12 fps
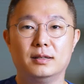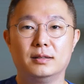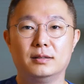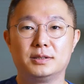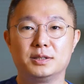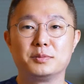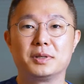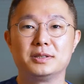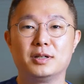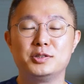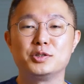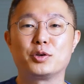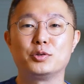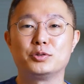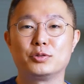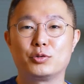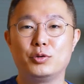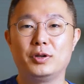어, 지금까지
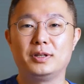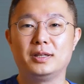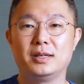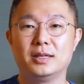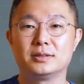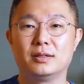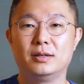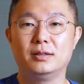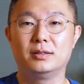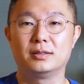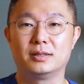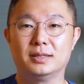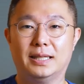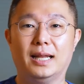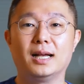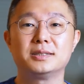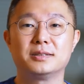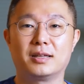설치교정 Q&A에 대해서
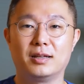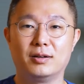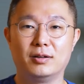대략적인